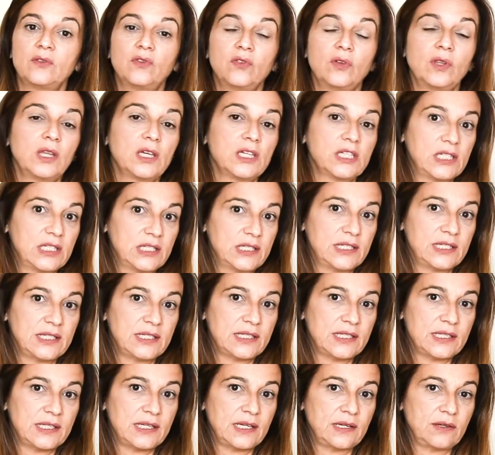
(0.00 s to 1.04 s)
toda esta
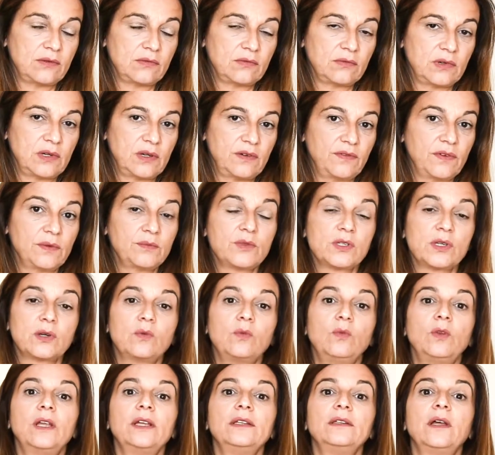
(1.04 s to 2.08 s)
tensão que vamos
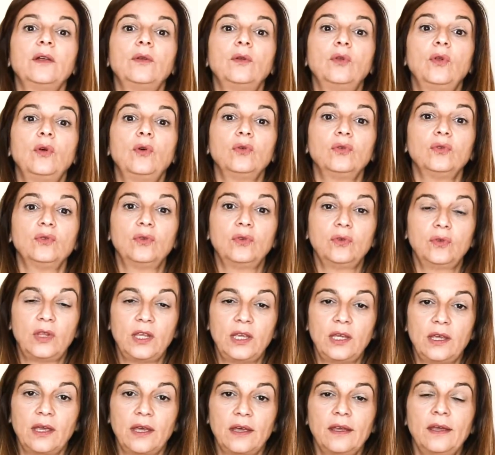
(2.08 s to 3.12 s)
acumulando ao longo do
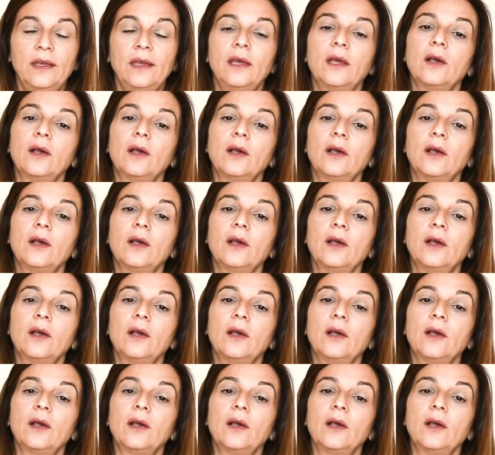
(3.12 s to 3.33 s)
dia